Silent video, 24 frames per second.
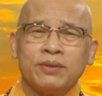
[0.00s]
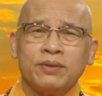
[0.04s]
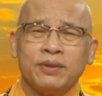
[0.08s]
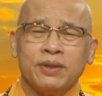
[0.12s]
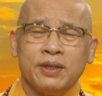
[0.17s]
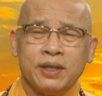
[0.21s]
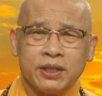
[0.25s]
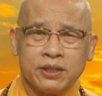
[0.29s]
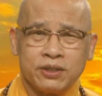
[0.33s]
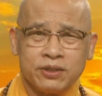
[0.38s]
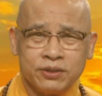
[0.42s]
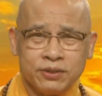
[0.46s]

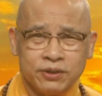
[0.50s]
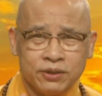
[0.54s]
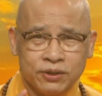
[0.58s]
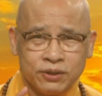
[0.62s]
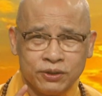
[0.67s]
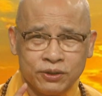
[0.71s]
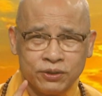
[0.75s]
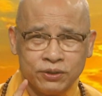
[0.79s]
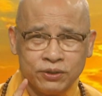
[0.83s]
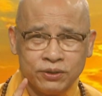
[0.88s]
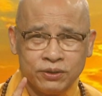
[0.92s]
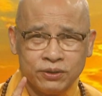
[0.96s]
là chương
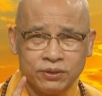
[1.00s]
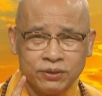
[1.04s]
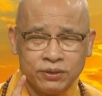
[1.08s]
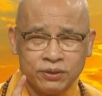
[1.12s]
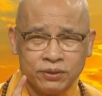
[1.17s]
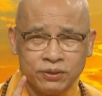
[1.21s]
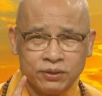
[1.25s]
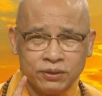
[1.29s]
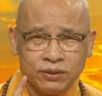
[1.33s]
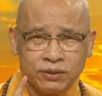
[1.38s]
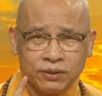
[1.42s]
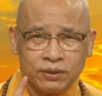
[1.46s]

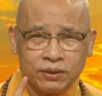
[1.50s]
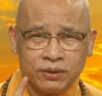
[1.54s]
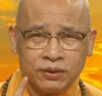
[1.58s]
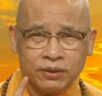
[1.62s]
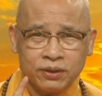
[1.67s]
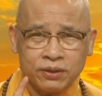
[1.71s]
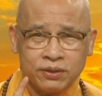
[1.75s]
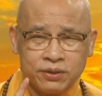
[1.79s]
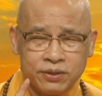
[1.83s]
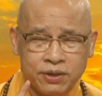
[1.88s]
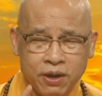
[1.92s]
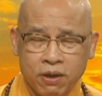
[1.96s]

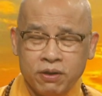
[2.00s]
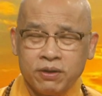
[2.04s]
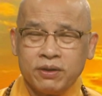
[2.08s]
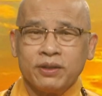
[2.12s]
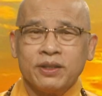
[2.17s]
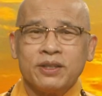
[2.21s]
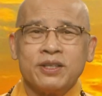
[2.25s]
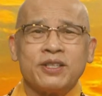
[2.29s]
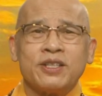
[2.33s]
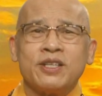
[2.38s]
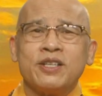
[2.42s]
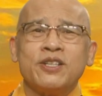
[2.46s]
thứ nhất
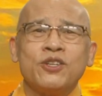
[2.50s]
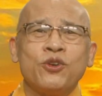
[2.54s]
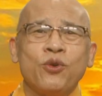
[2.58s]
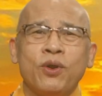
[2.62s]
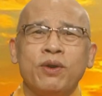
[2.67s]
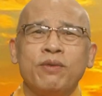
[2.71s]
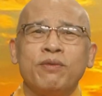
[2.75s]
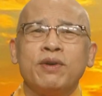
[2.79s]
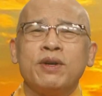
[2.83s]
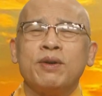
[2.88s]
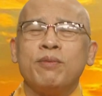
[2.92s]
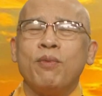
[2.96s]
thì chỉ
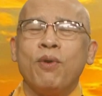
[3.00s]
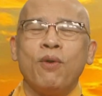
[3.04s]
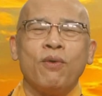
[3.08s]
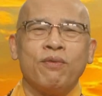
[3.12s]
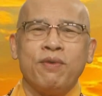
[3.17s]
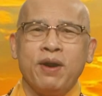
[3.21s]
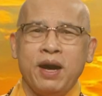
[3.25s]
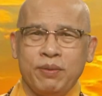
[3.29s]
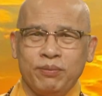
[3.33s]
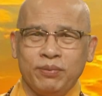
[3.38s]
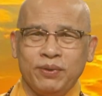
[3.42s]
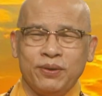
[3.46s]
nói về một
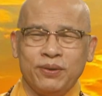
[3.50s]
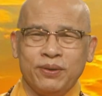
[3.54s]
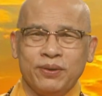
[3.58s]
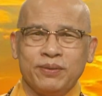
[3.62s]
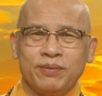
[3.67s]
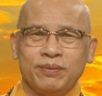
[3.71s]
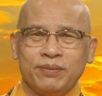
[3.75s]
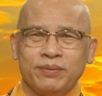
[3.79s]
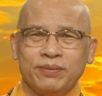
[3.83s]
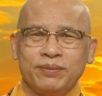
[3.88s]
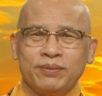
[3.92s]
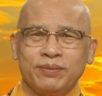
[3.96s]
pháp thôi.
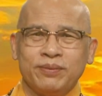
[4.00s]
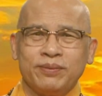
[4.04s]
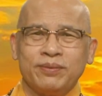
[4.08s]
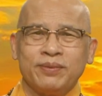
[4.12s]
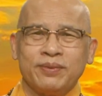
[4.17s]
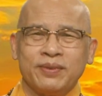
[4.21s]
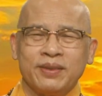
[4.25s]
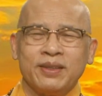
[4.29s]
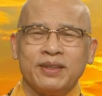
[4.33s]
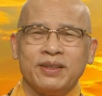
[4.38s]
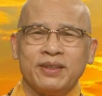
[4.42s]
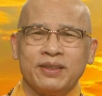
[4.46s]

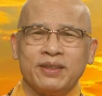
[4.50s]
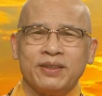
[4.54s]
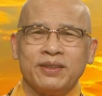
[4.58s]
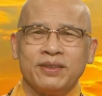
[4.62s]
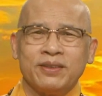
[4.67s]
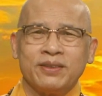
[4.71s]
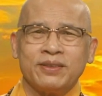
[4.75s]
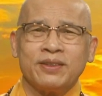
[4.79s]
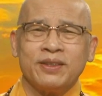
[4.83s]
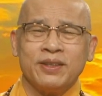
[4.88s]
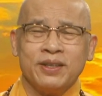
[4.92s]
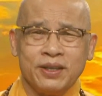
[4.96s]
À,
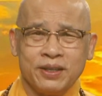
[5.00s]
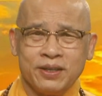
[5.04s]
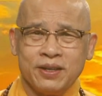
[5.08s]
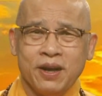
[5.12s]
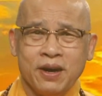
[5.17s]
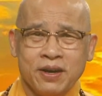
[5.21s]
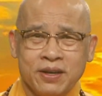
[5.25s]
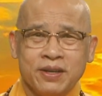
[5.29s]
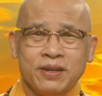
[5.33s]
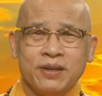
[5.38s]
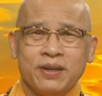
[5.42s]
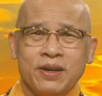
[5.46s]
cho nên
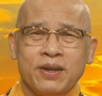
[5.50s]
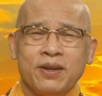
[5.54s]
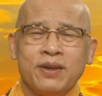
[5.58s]
đây